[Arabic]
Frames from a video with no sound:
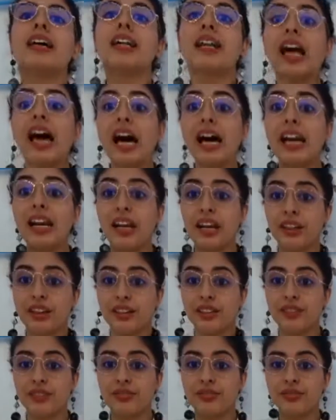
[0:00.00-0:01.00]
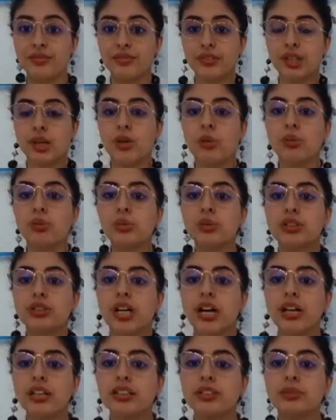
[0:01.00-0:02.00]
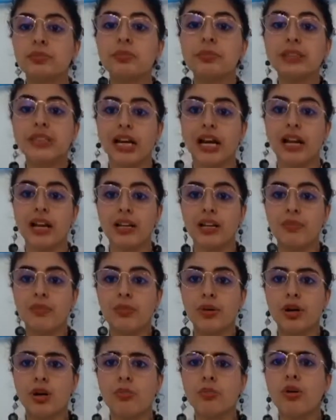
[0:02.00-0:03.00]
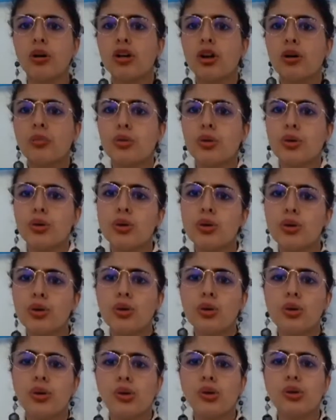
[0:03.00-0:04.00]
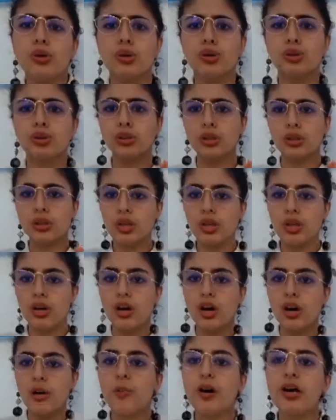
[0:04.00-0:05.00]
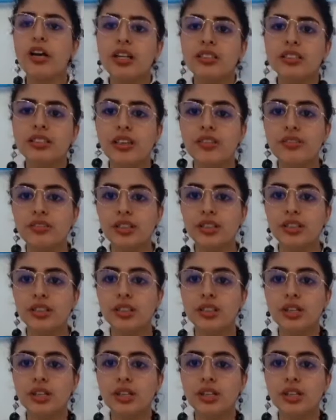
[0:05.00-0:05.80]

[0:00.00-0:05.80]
الحال خريف والطقس متقلب مرة بارد مرة دافي